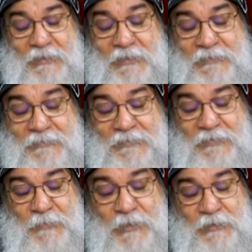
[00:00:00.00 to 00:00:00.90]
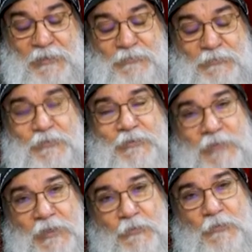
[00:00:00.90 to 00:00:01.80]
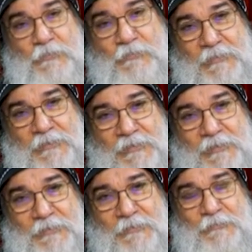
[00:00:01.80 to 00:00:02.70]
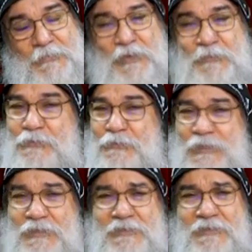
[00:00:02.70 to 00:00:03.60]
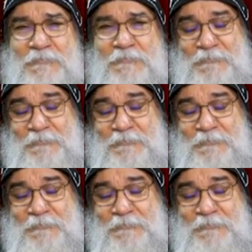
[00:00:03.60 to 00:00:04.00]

أرض الموعد قدامهم بيعبدوا الأصنام